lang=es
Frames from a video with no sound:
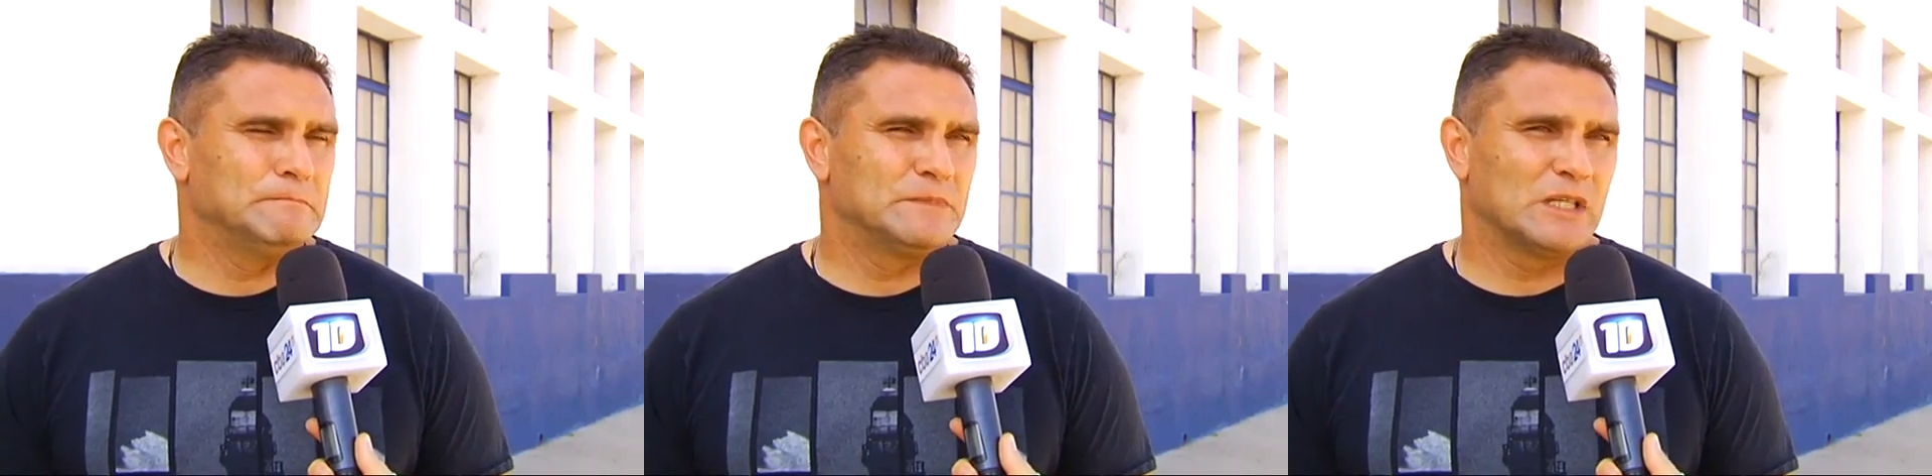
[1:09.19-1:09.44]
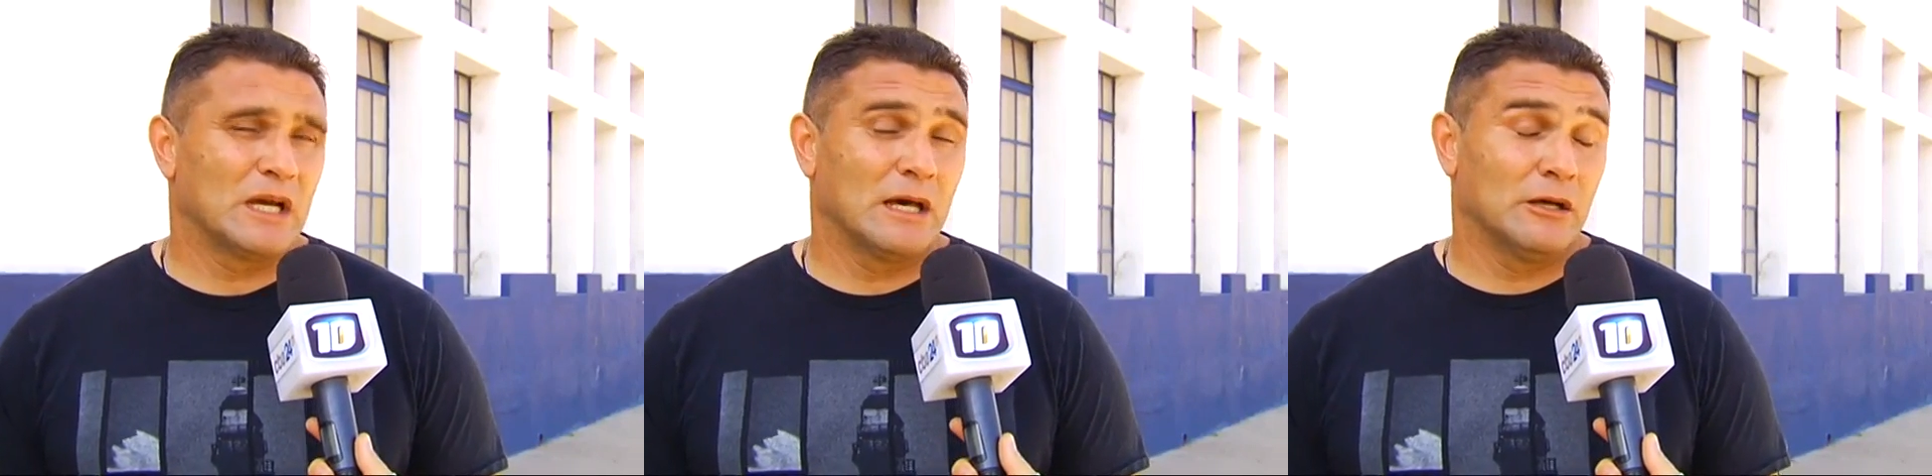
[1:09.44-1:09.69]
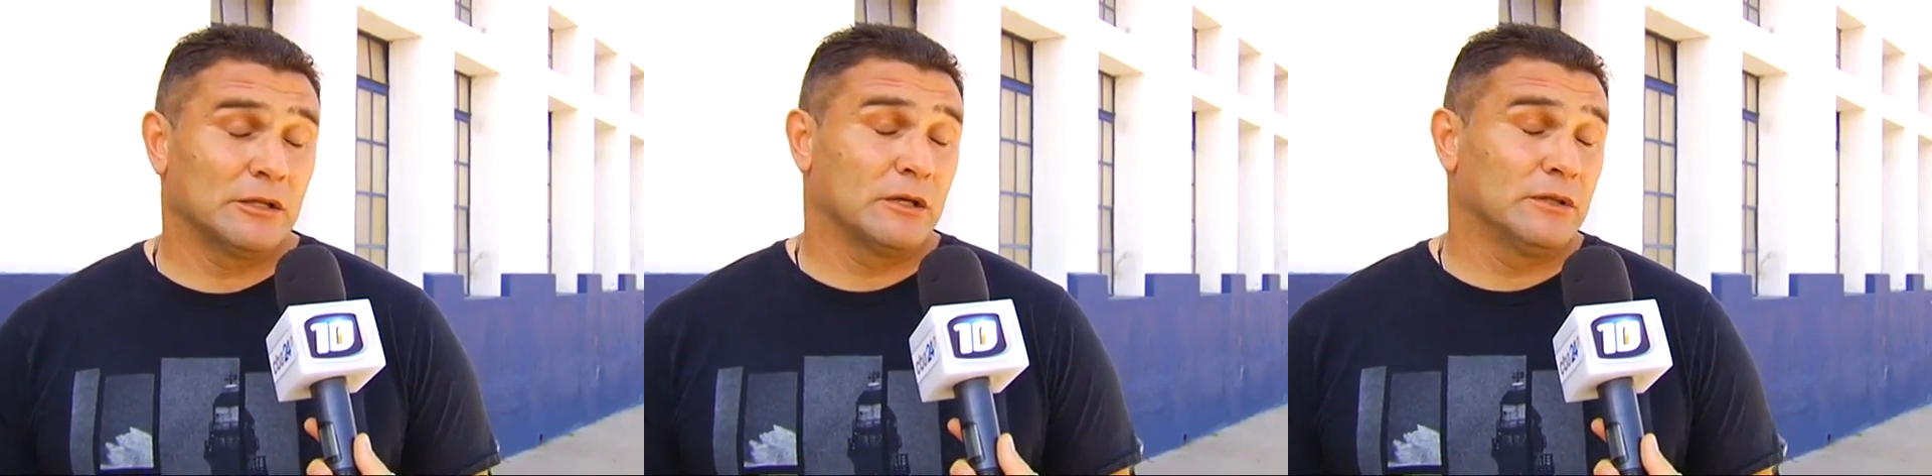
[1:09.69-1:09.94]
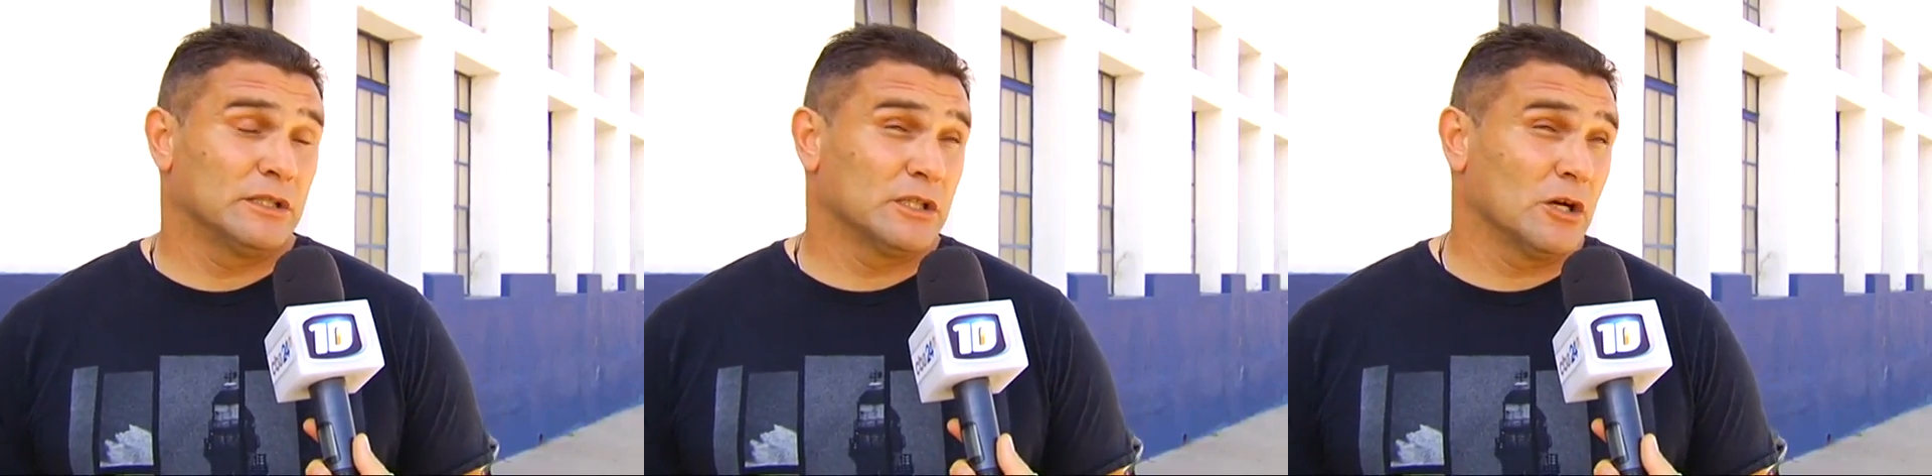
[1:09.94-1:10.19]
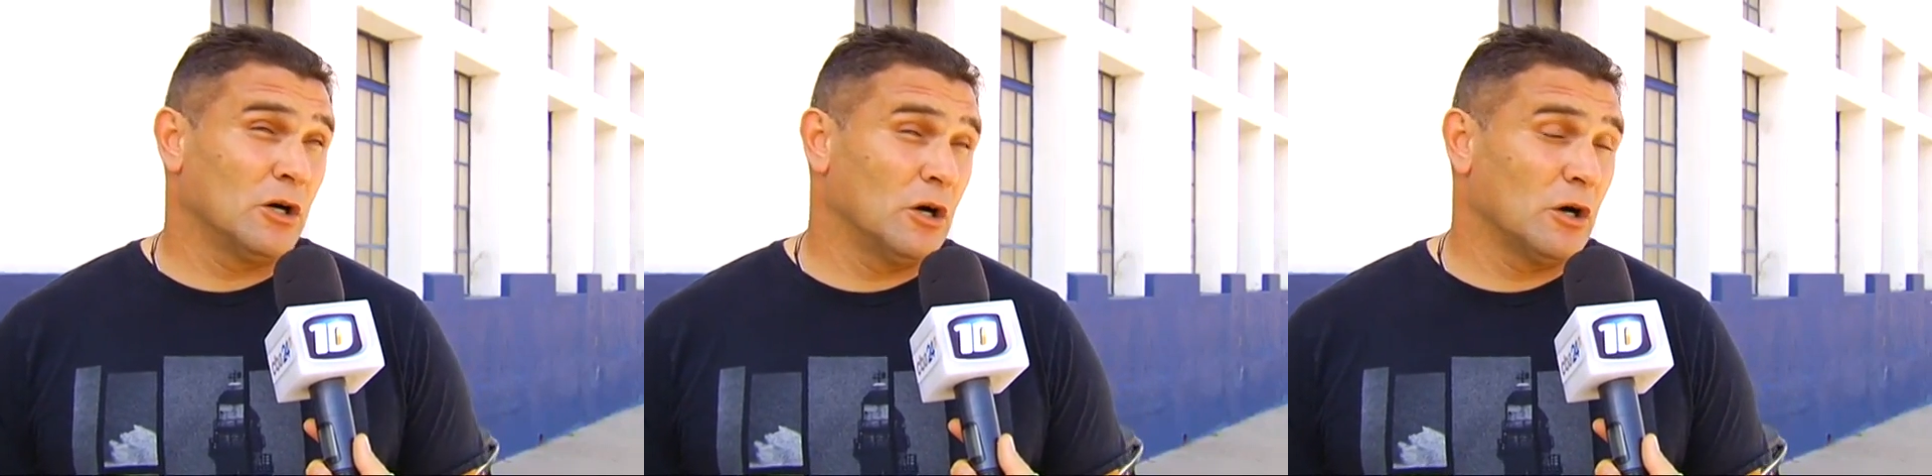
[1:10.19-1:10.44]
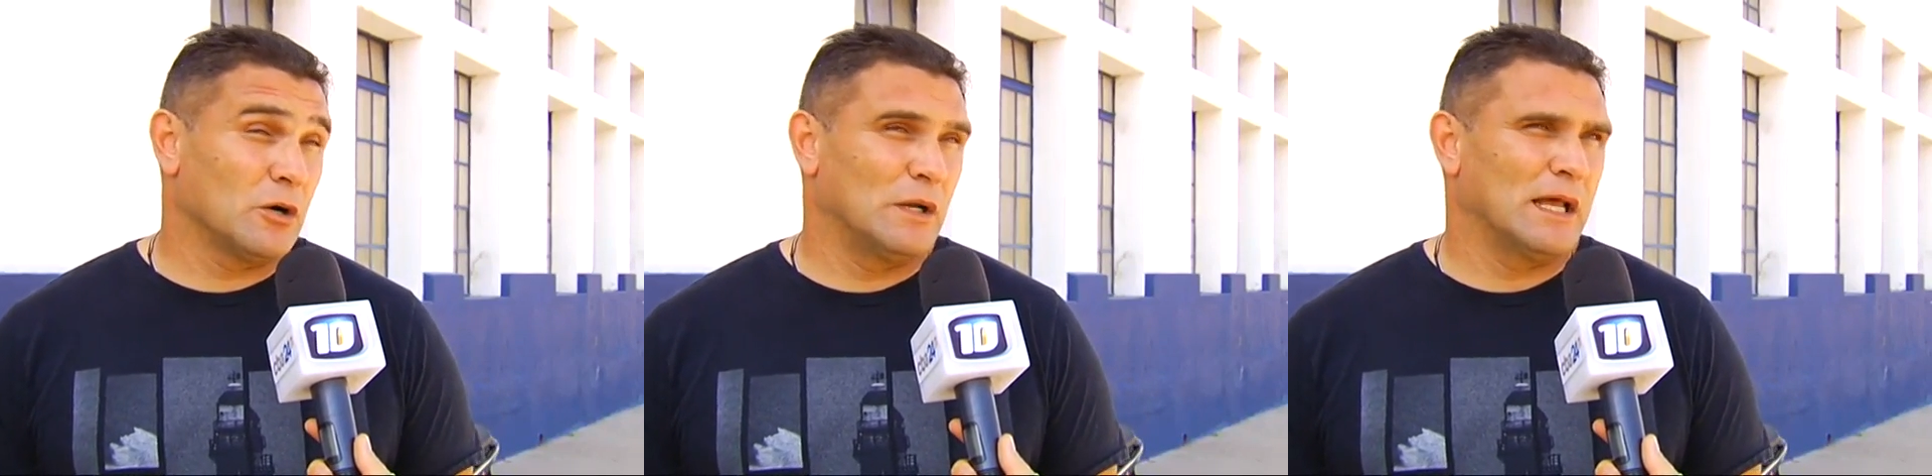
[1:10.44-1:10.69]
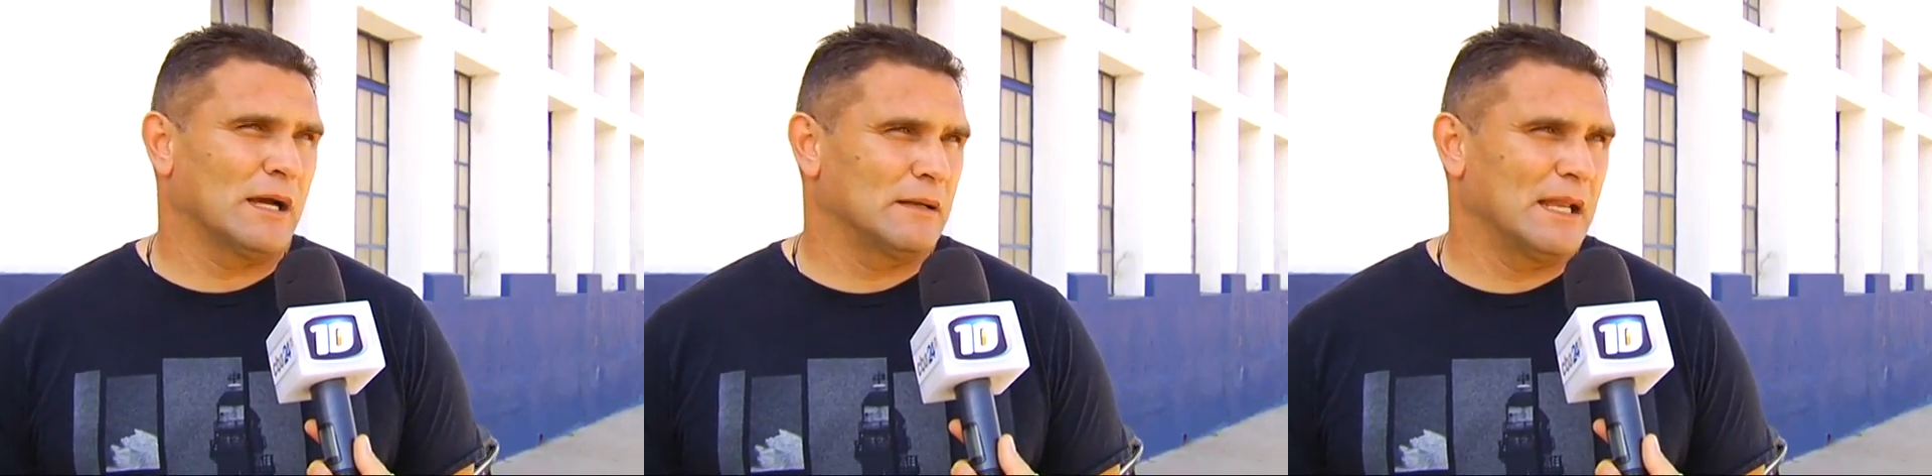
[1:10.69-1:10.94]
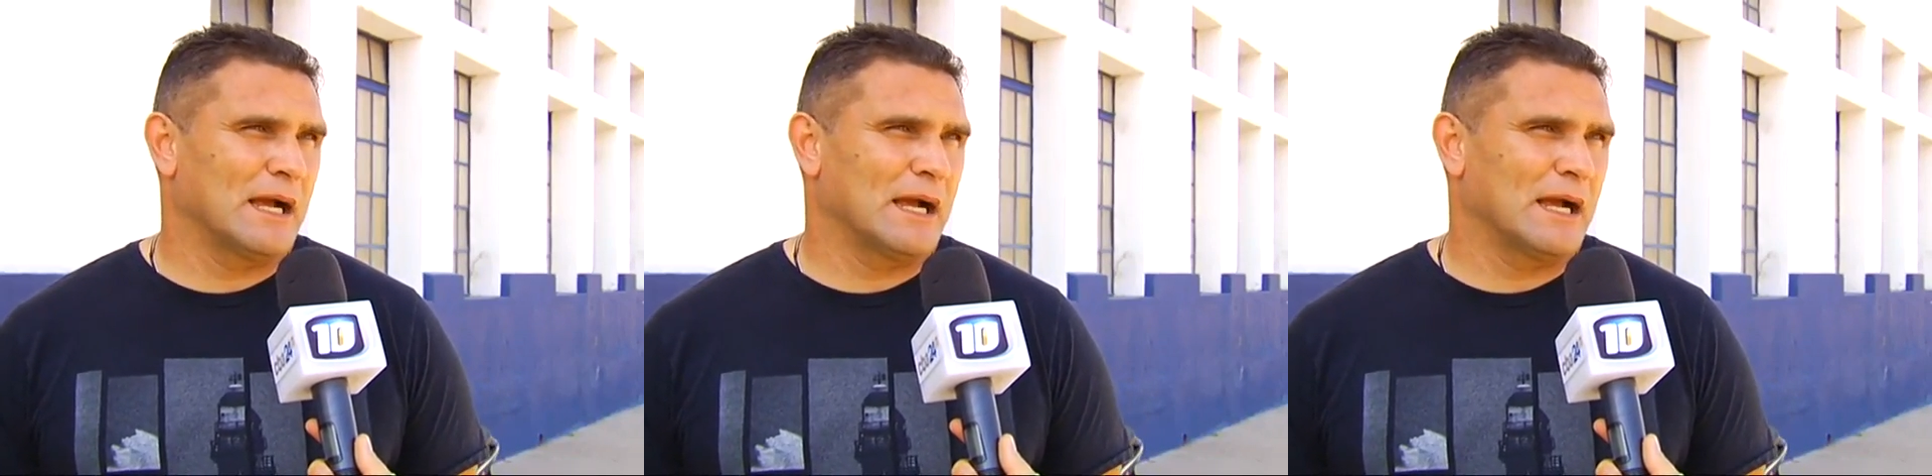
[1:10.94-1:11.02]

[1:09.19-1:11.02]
llegado hasta donde llegó, con la,